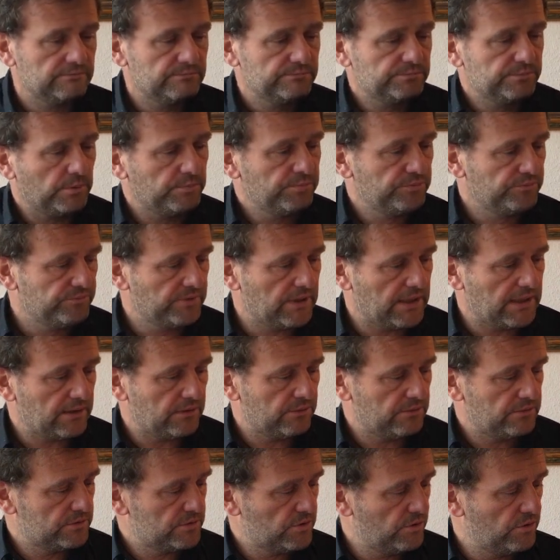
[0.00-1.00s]
pour
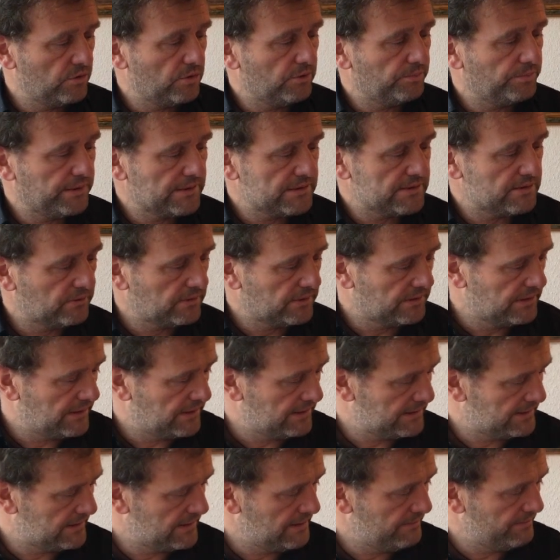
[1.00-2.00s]
pouvoir se le représenter,
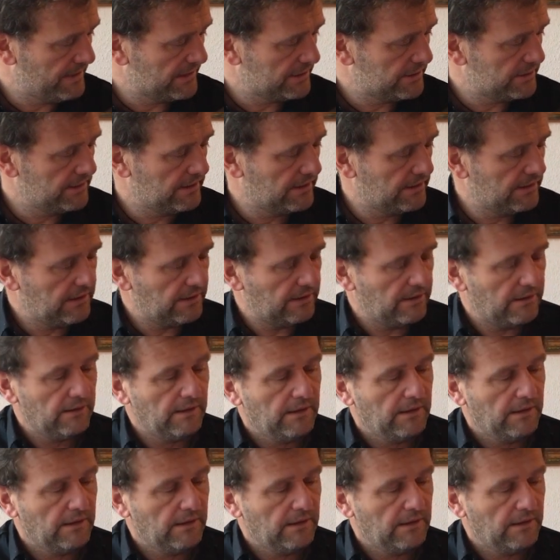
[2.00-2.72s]
se l'imaginer,